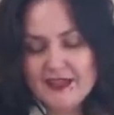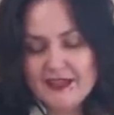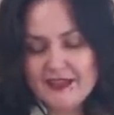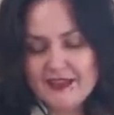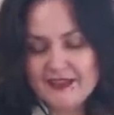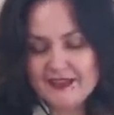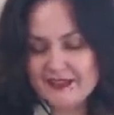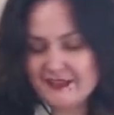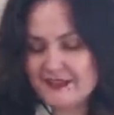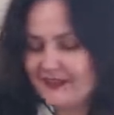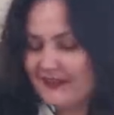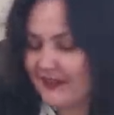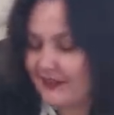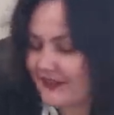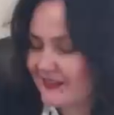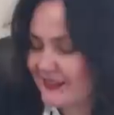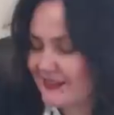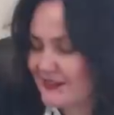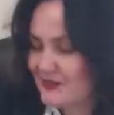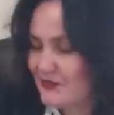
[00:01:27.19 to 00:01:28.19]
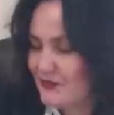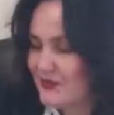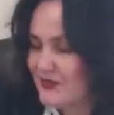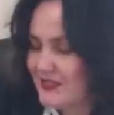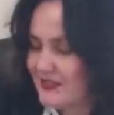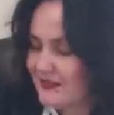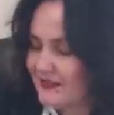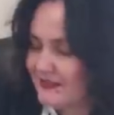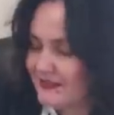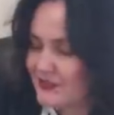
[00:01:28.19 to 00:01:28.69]
Э, Аркан
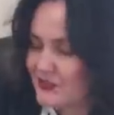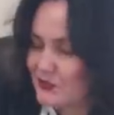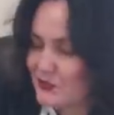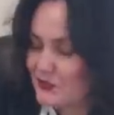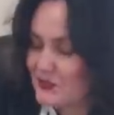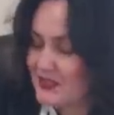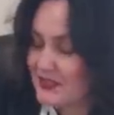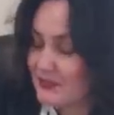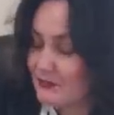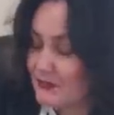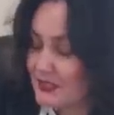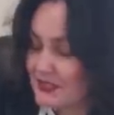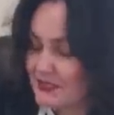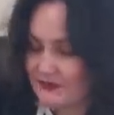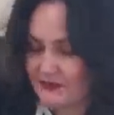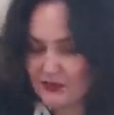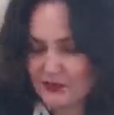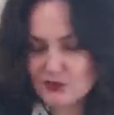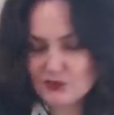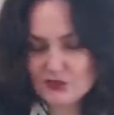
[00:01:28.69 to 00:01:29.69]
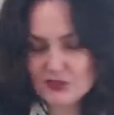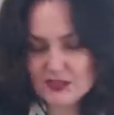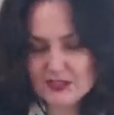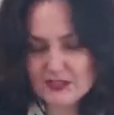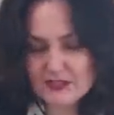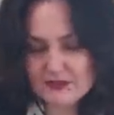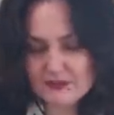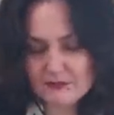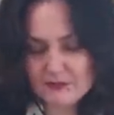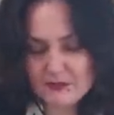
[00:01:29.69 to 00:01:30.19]
что стремится в вашу
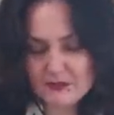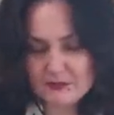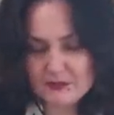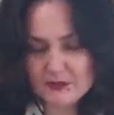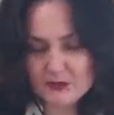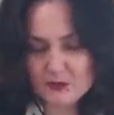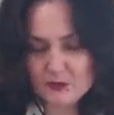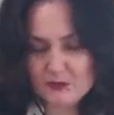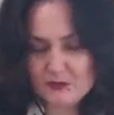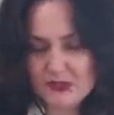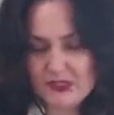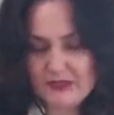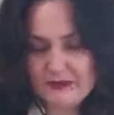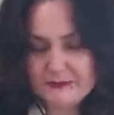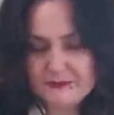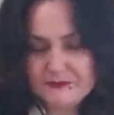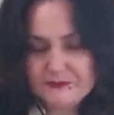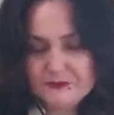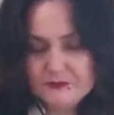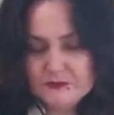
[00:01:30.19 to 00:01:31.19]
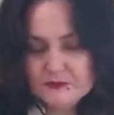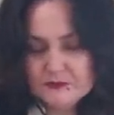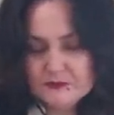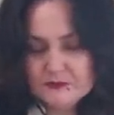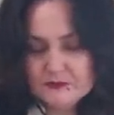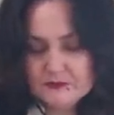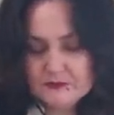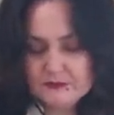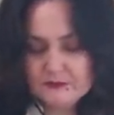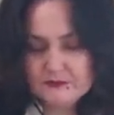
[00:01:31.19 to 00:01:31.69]
жизнь? Подумала,
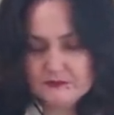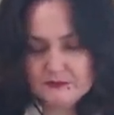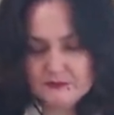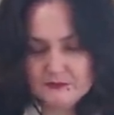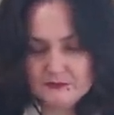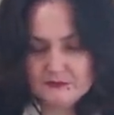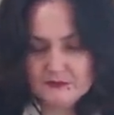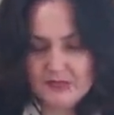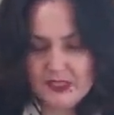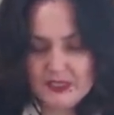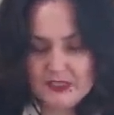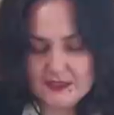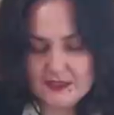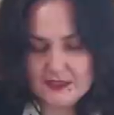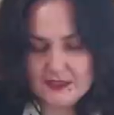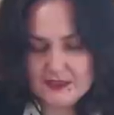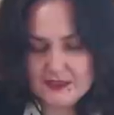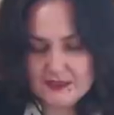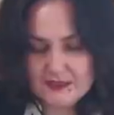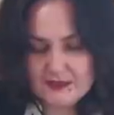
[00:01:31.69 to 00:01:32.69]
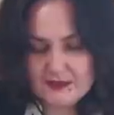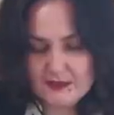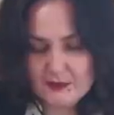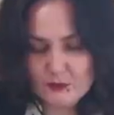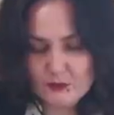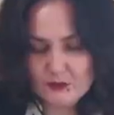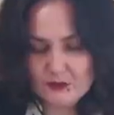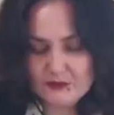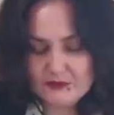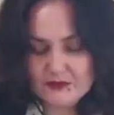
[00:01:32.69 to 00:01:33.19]
знаете,
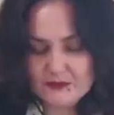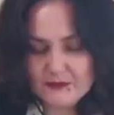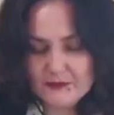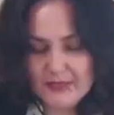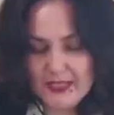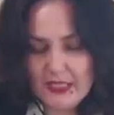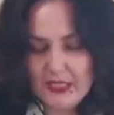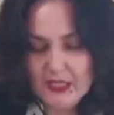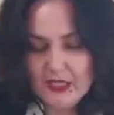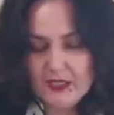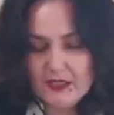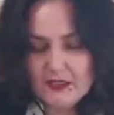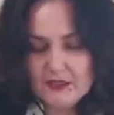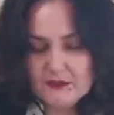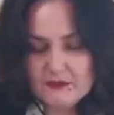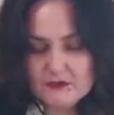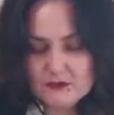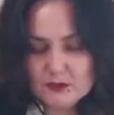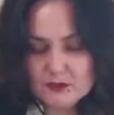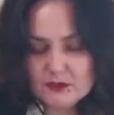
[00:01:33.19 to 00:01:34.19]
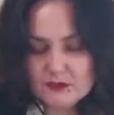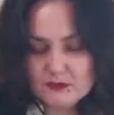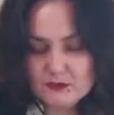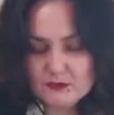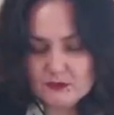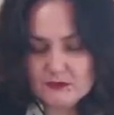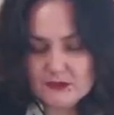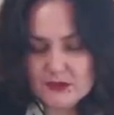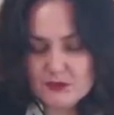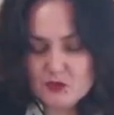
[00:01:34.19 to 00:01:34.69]
любовь. Вот.
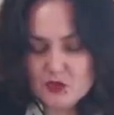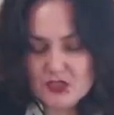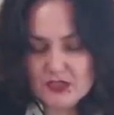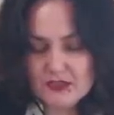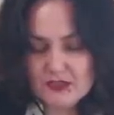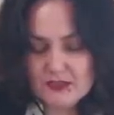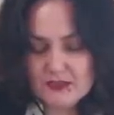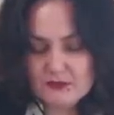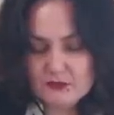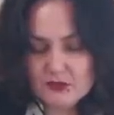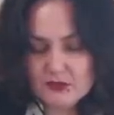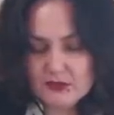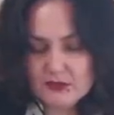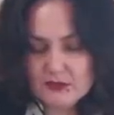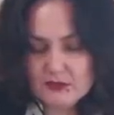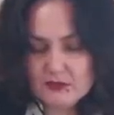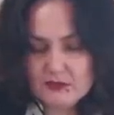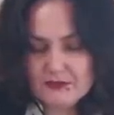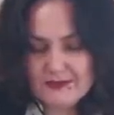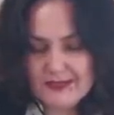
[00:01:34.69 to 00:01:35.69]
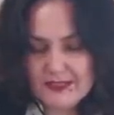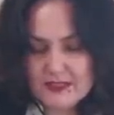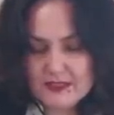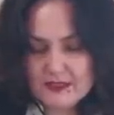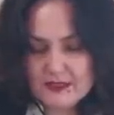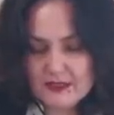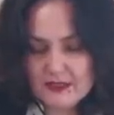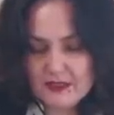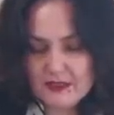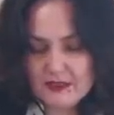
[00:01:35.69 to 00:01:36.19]
Ну, возможно, для кого-то это
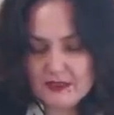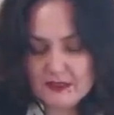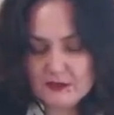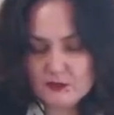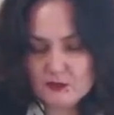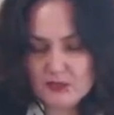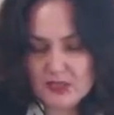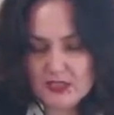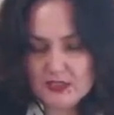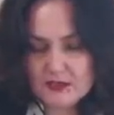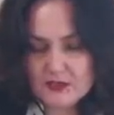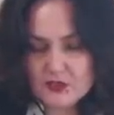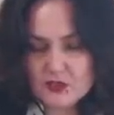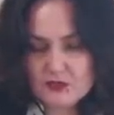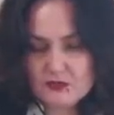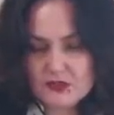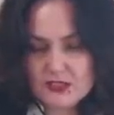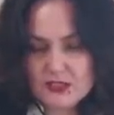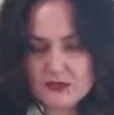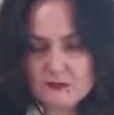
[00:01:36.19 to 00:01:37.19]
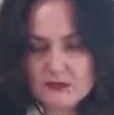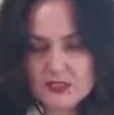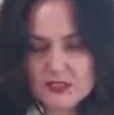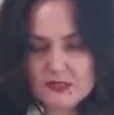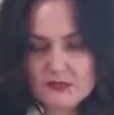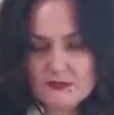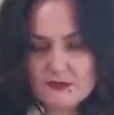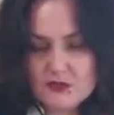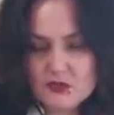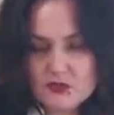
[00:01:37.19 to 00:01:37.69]
действительно так и актуально. Что
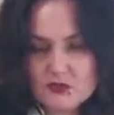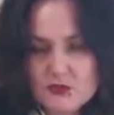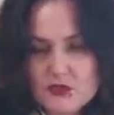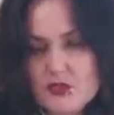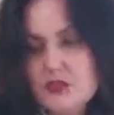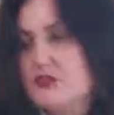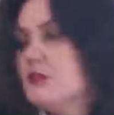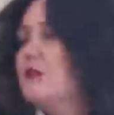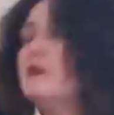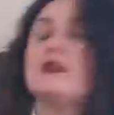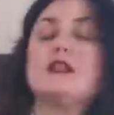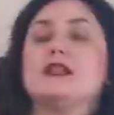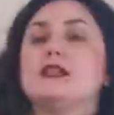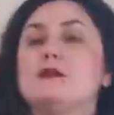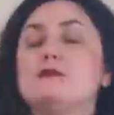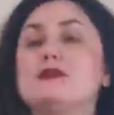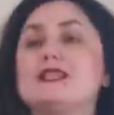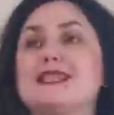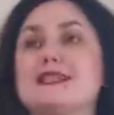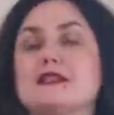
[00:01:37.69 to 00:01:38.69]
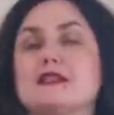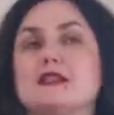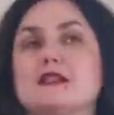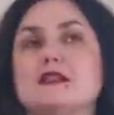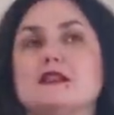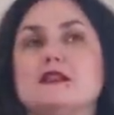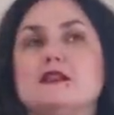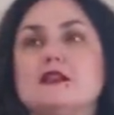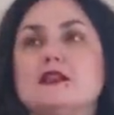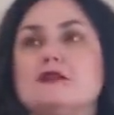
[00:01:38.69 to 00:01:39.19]
стремится в вашу жизнь? Я бы
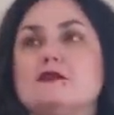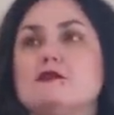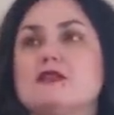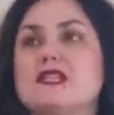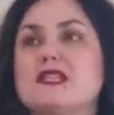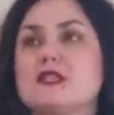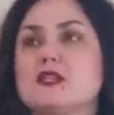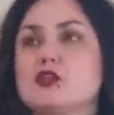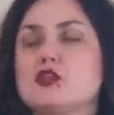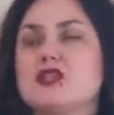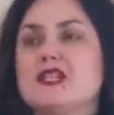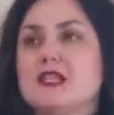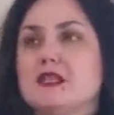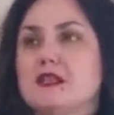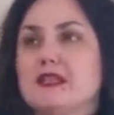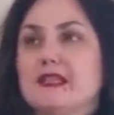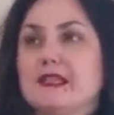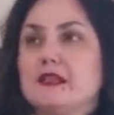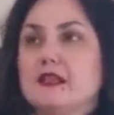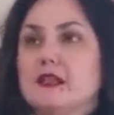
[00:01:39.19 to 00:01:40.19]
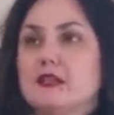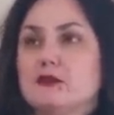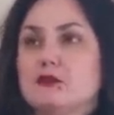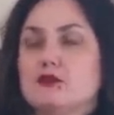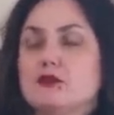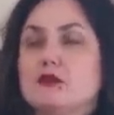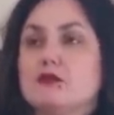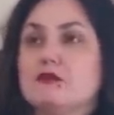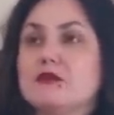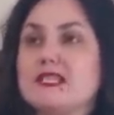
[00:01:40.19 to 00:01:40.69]
сказала возрождение, да,
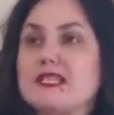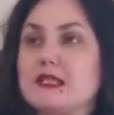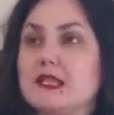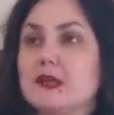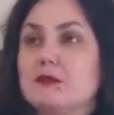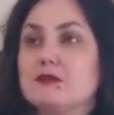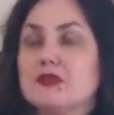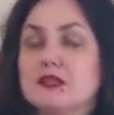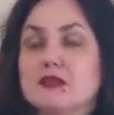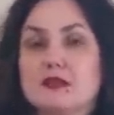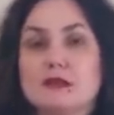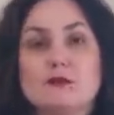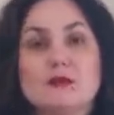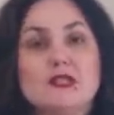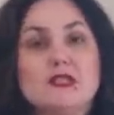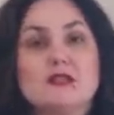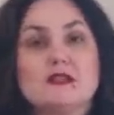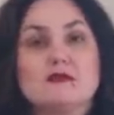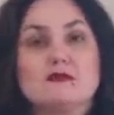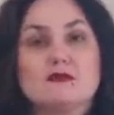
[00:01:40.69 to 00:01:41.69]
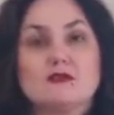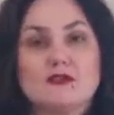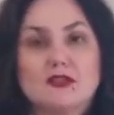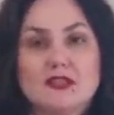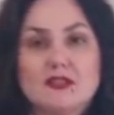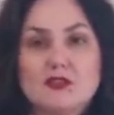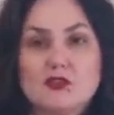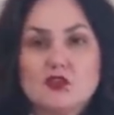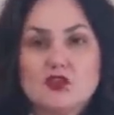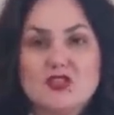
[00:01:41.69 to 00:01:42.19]
то есть вы сами стремитесь в
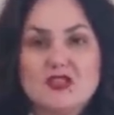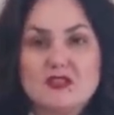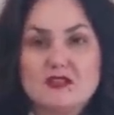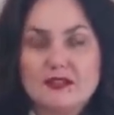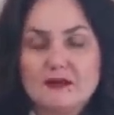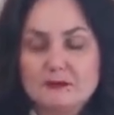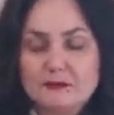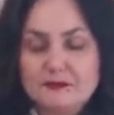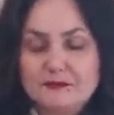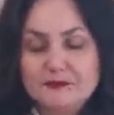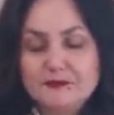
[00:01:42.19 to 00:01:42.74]
своей жизни.